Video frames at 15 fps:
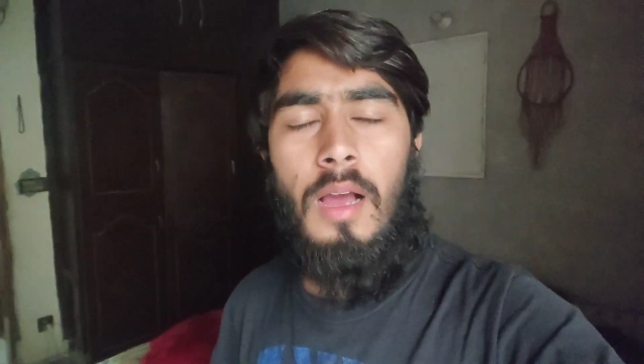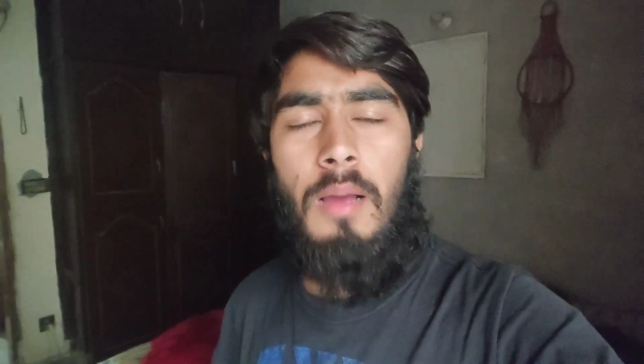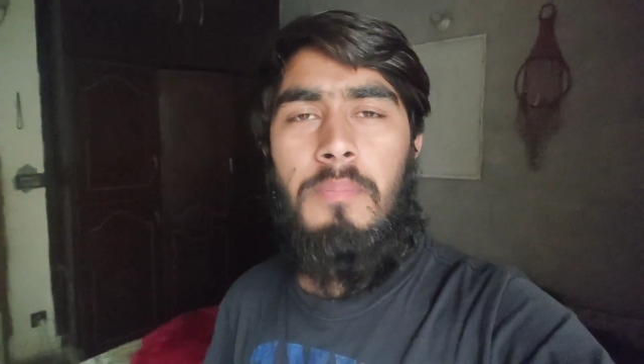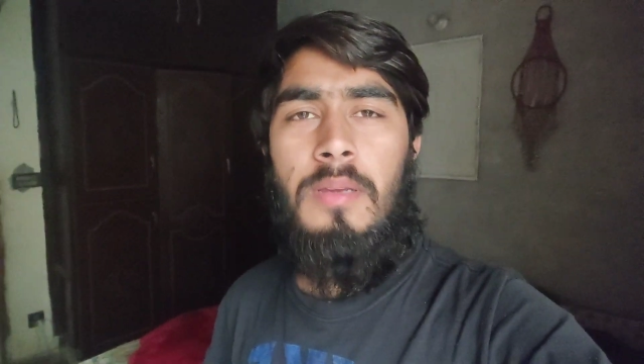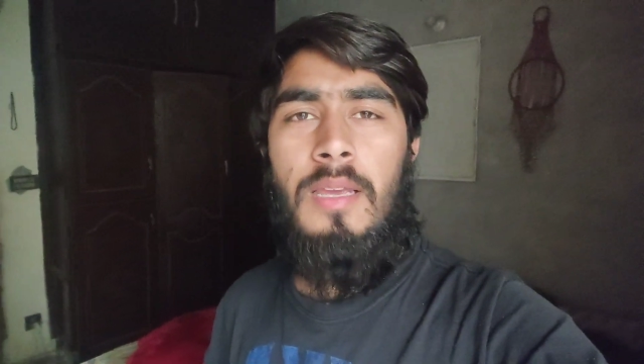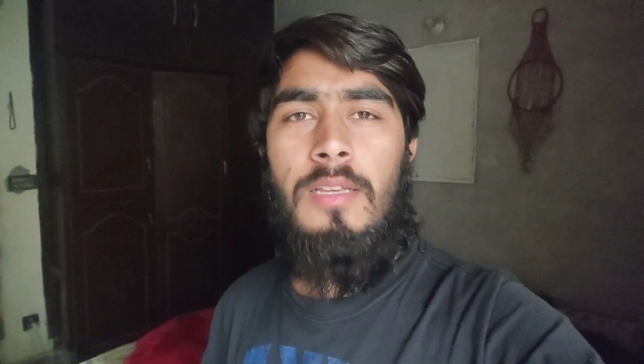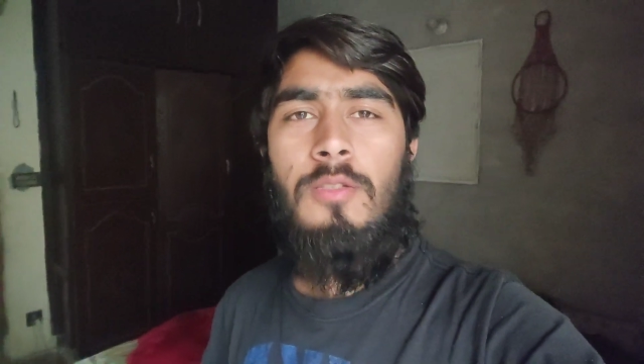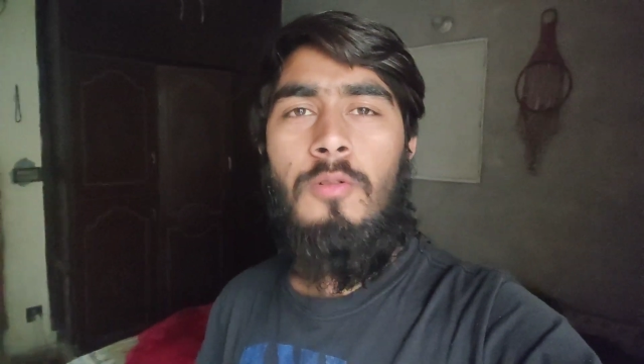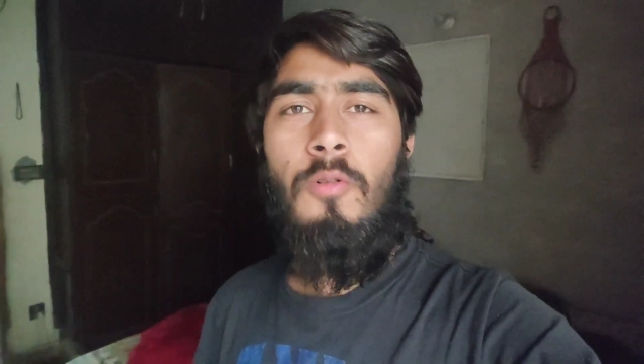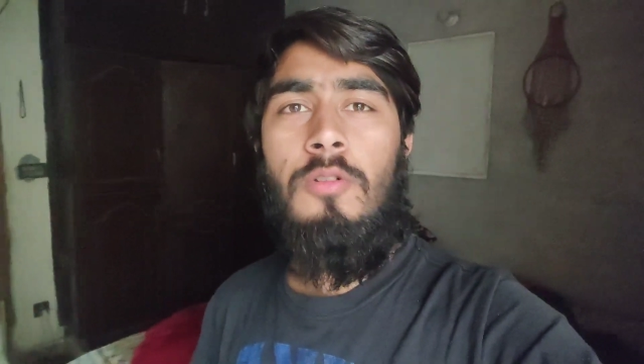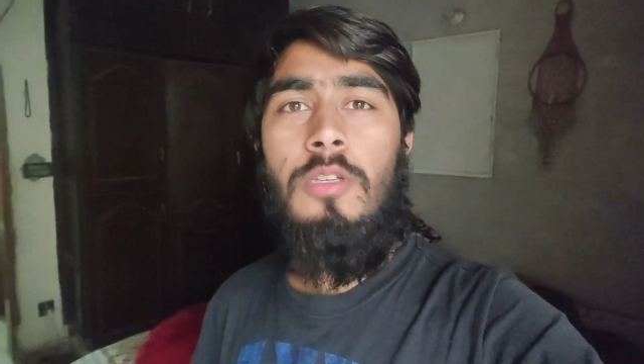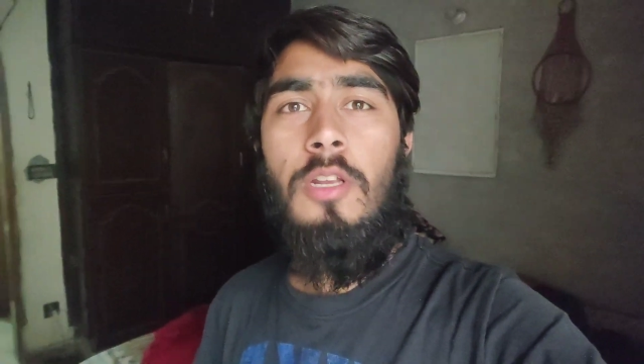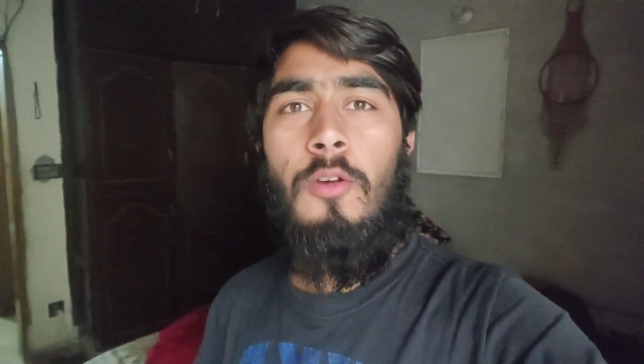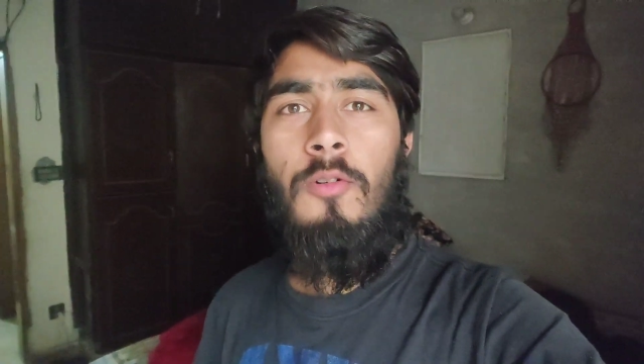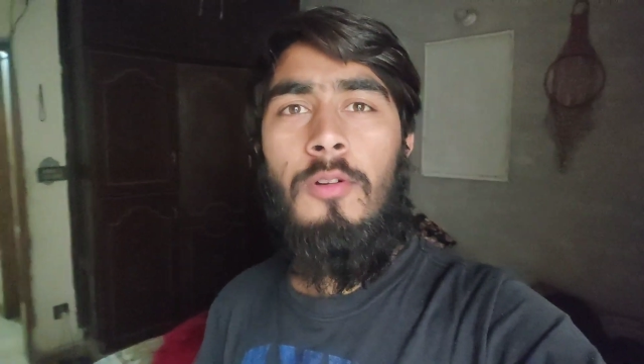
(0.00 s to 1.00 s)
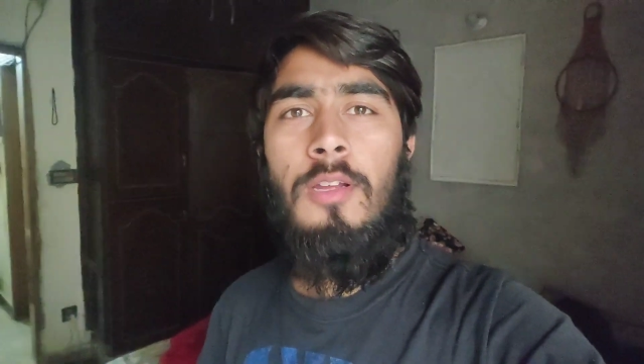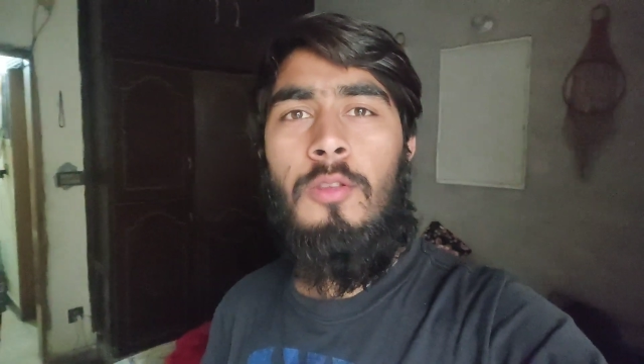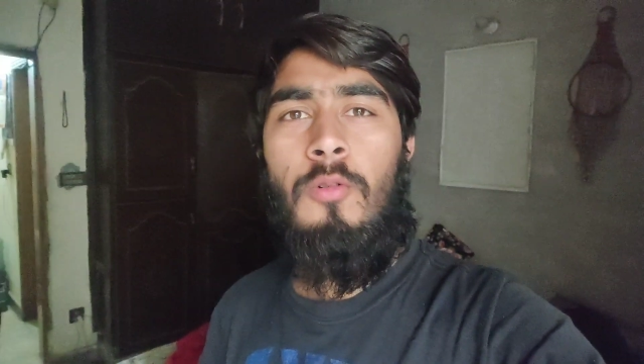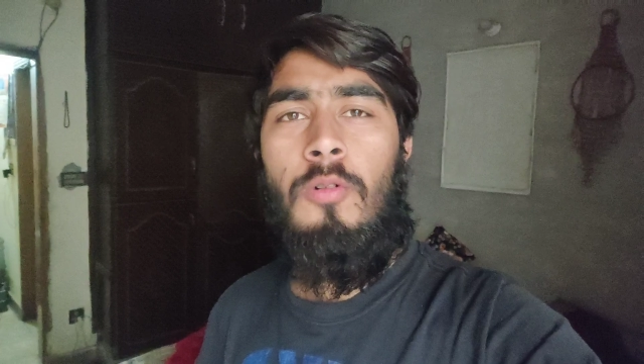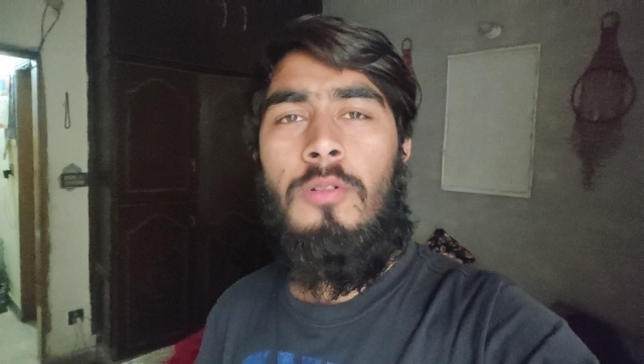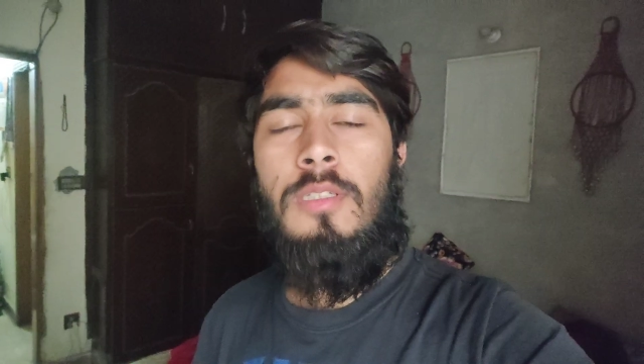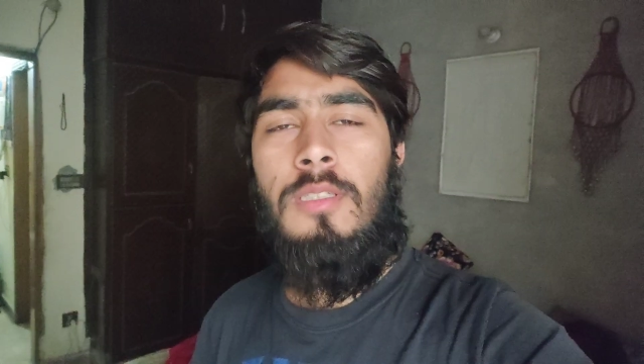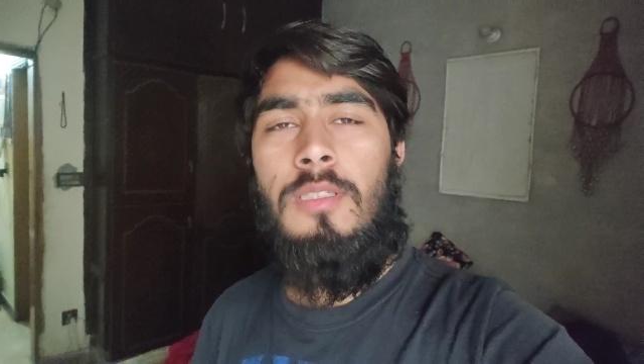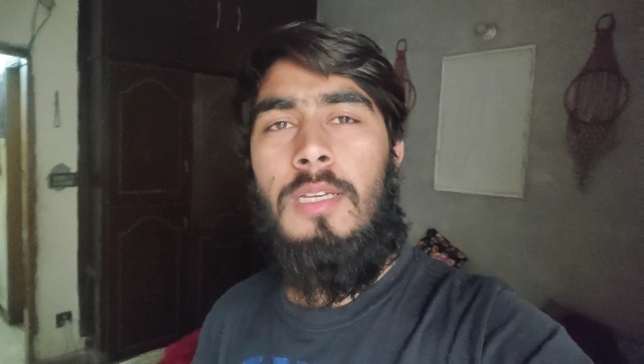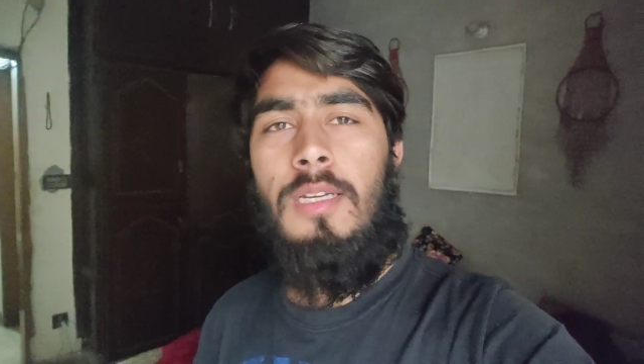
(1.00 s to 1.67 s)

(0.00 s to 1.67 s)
आप भी ये सोच रहे होंगे दो दिन